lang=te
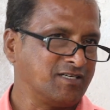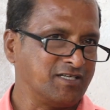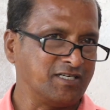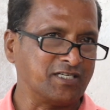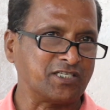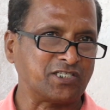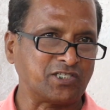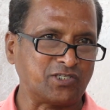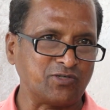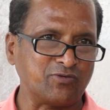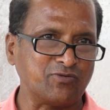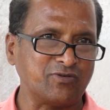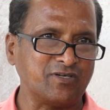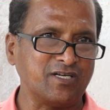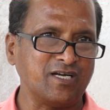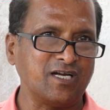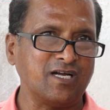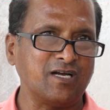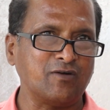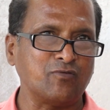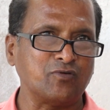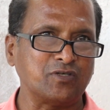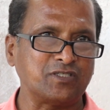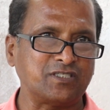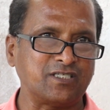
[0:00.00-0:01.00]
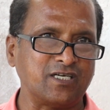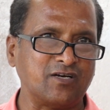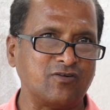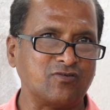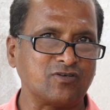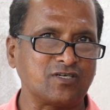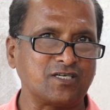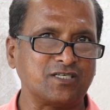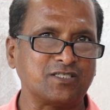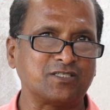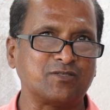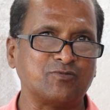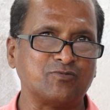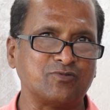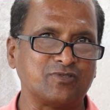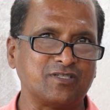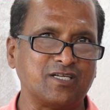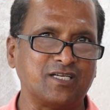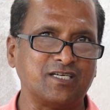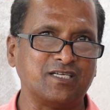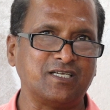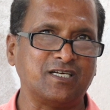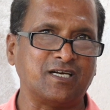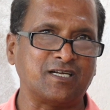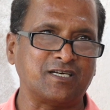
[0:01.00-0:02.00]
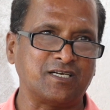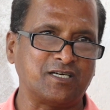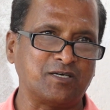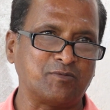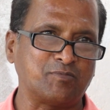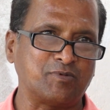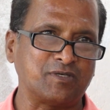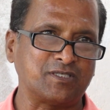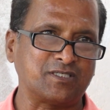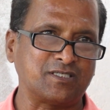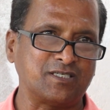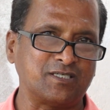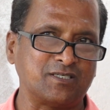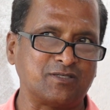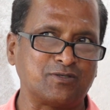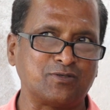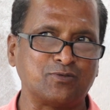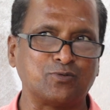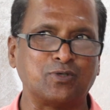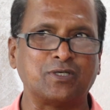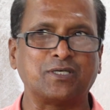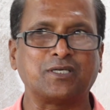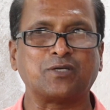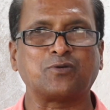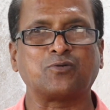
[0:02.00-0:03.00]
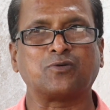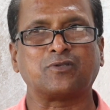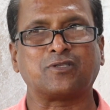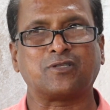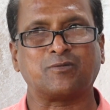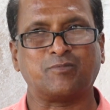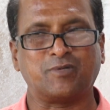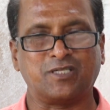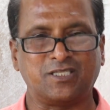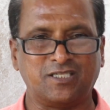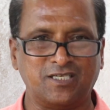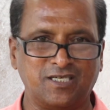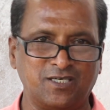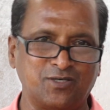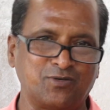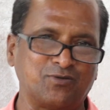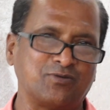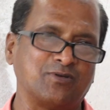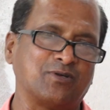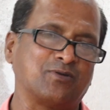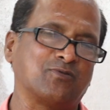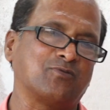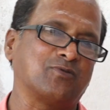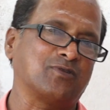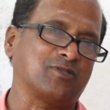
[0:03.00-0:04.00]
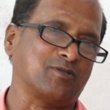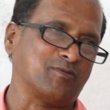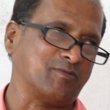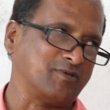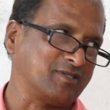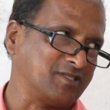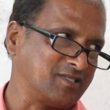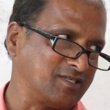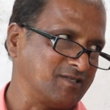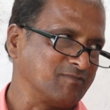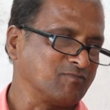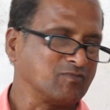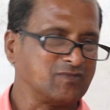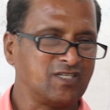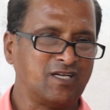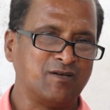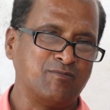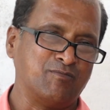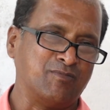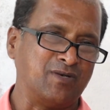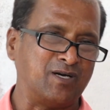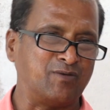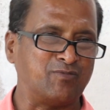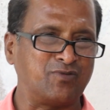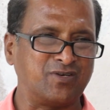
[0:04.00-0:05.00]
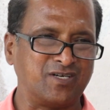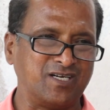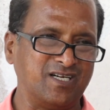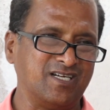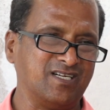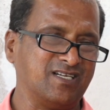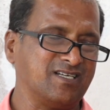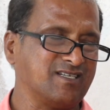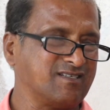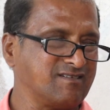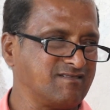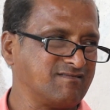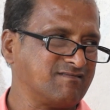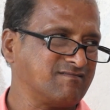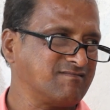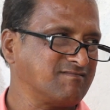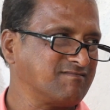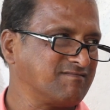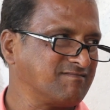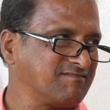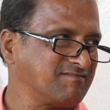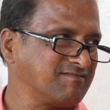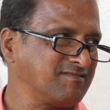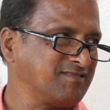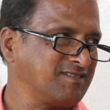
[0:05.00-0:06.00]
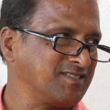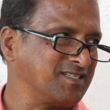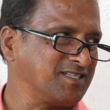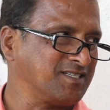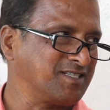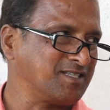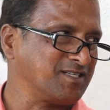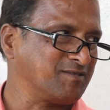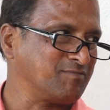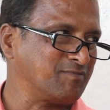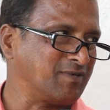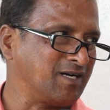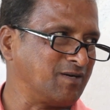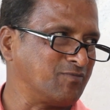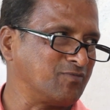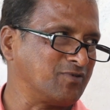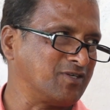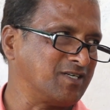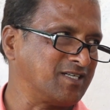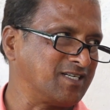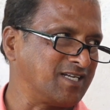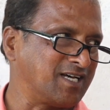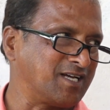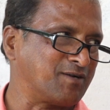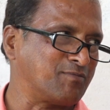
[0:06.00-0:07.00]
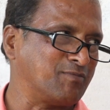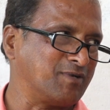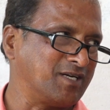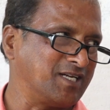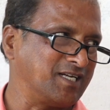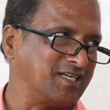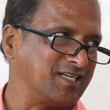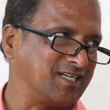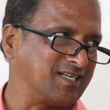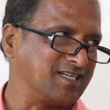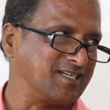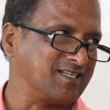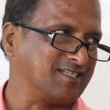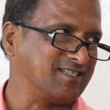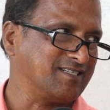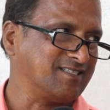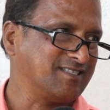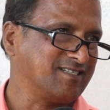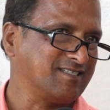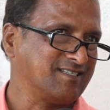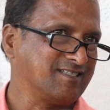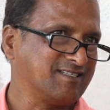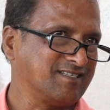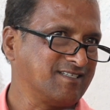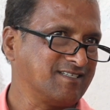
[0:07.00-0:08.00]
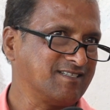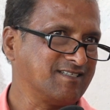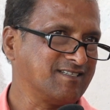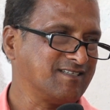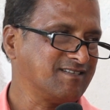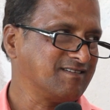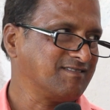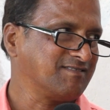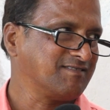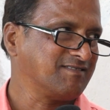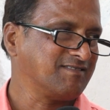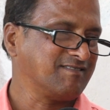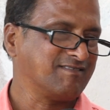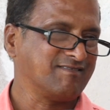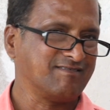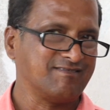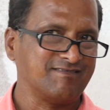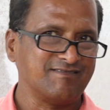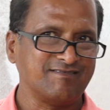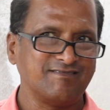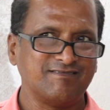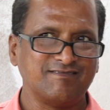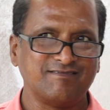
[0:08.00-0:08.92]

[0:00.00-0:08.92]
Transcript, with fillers: నెక్స్ట్ కూడా వచ్చే అవకాశం ఉందని హండ్రెడ్ పర్సెంట్ అంటే కొంతమంది అంటున్నారు కొంతమంది మామూలుగా ఇదైతే మామూలే నార్మలే ఇంకా మీరేమనుకుంటున్నారండి